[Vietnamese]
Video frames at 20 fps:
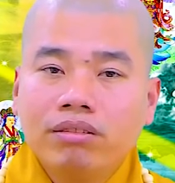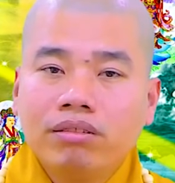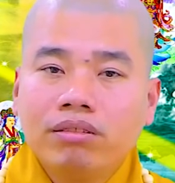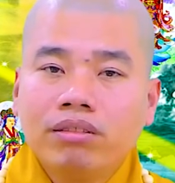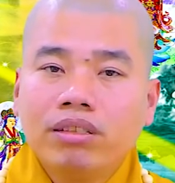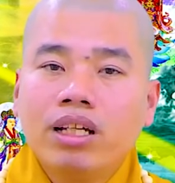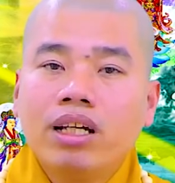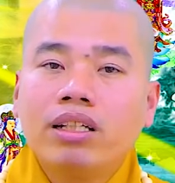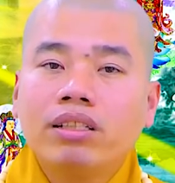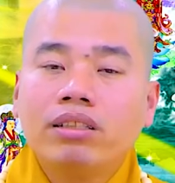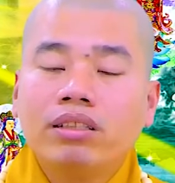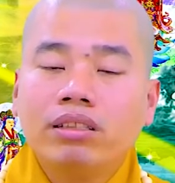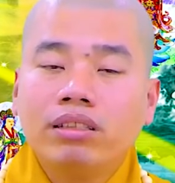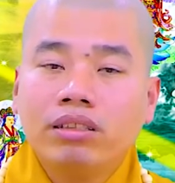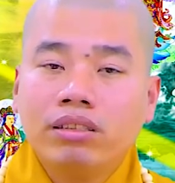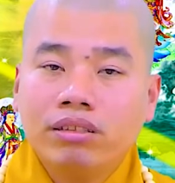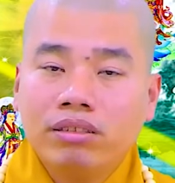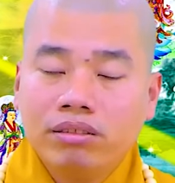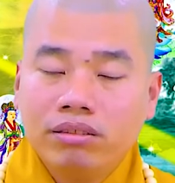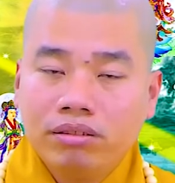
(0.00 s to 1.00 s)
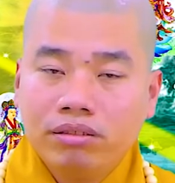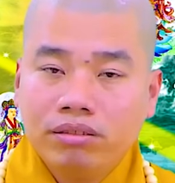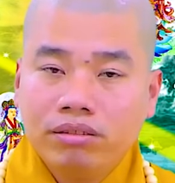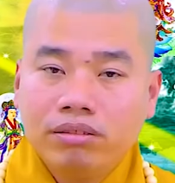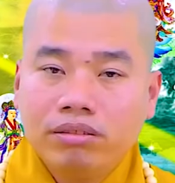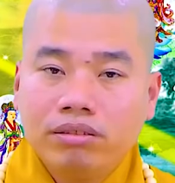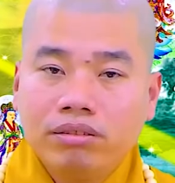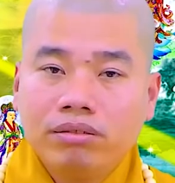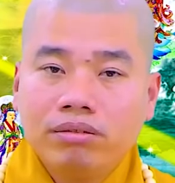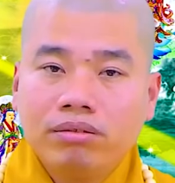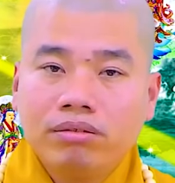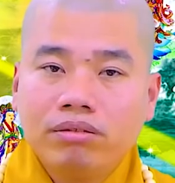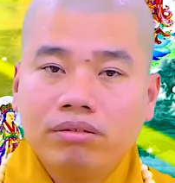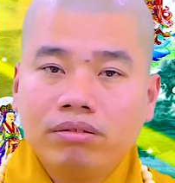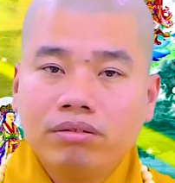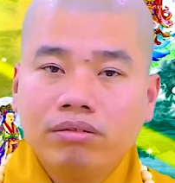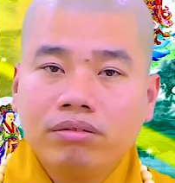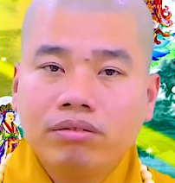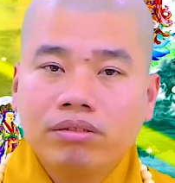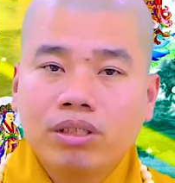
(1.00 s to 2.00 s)
nên à,
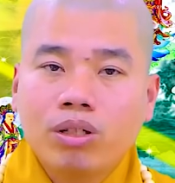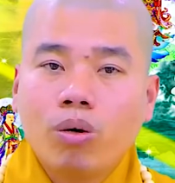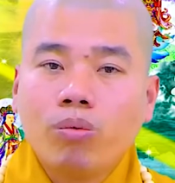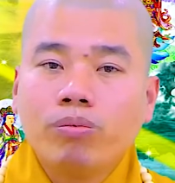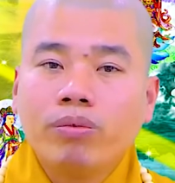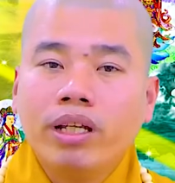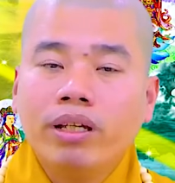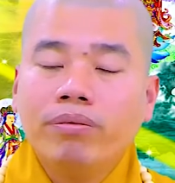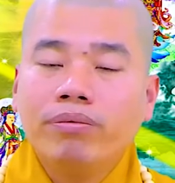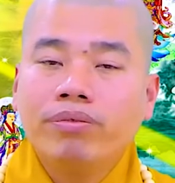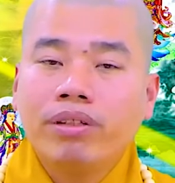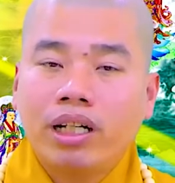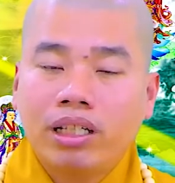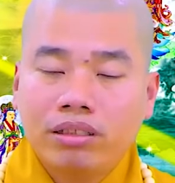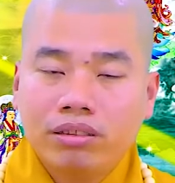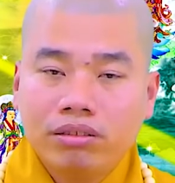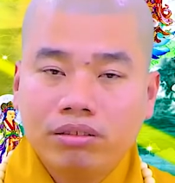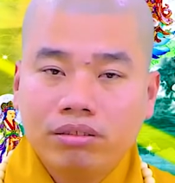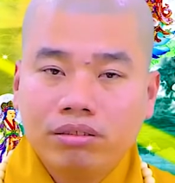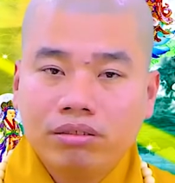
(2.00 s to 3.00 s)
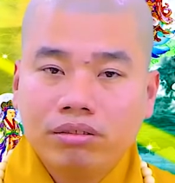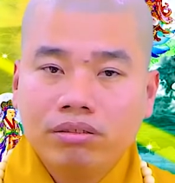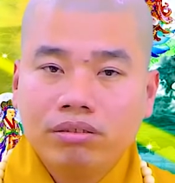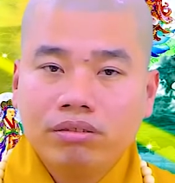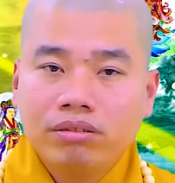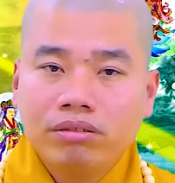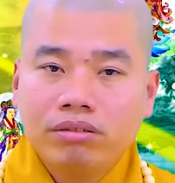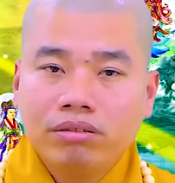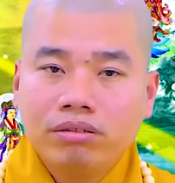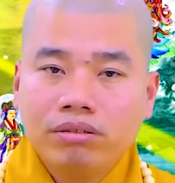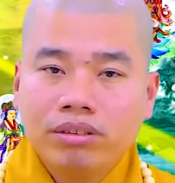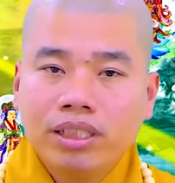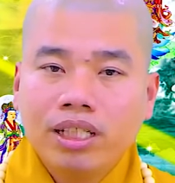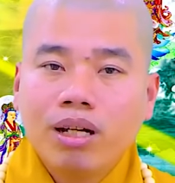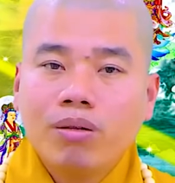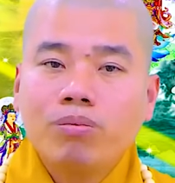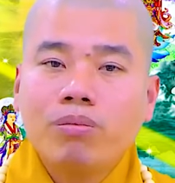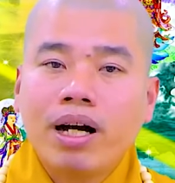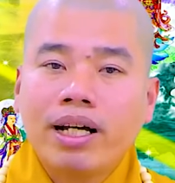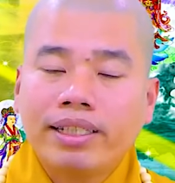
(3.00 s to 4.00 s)
cùng niệm phật với
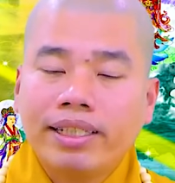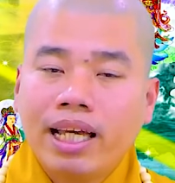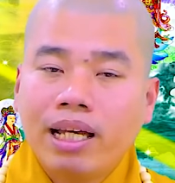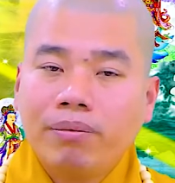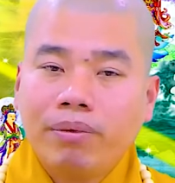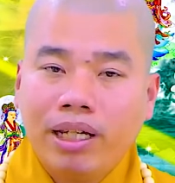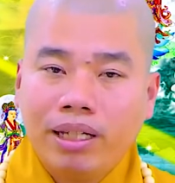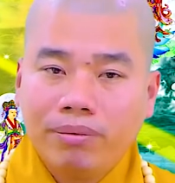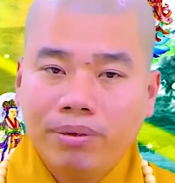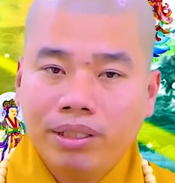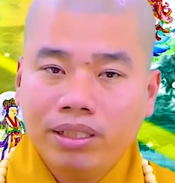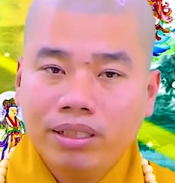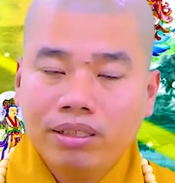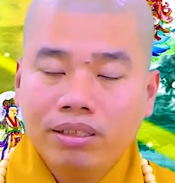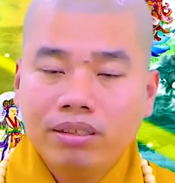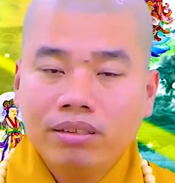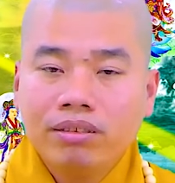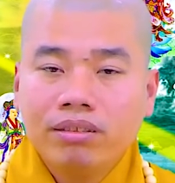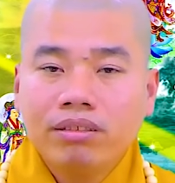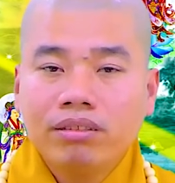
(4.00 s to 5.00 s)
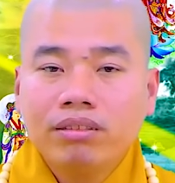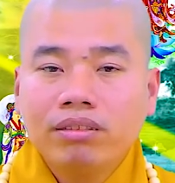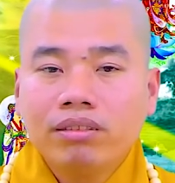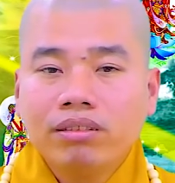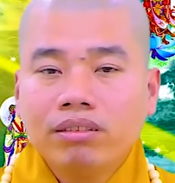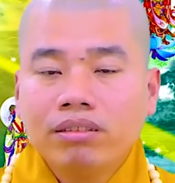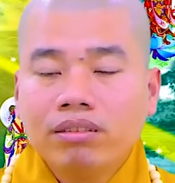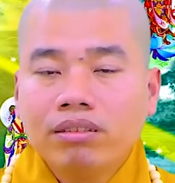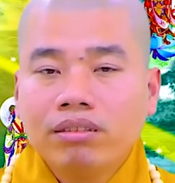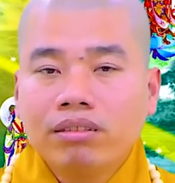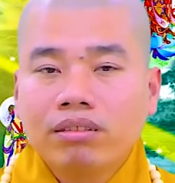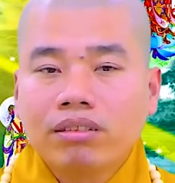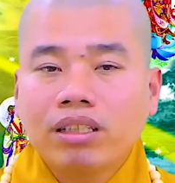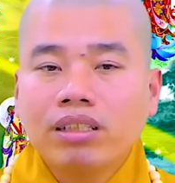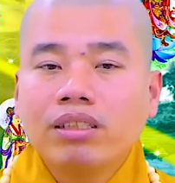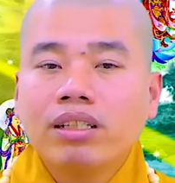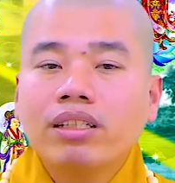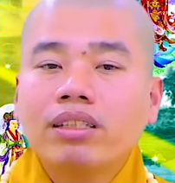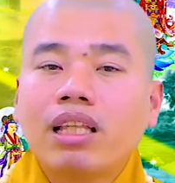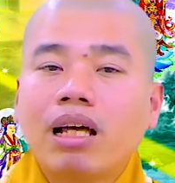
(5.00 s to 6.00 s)
ông bà cha mẹ mình
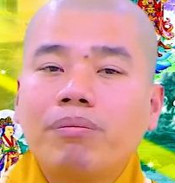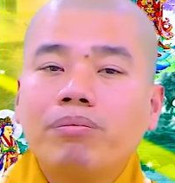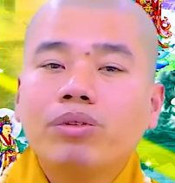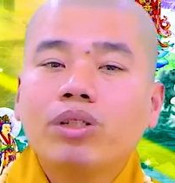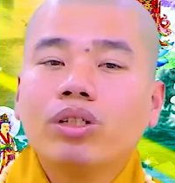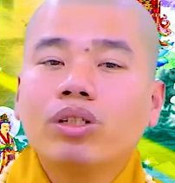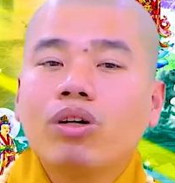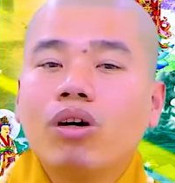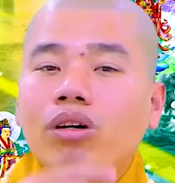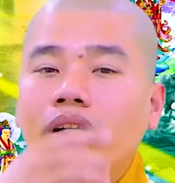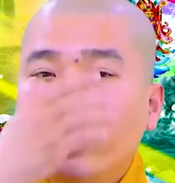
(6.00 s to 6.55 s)
từ cái tâm người con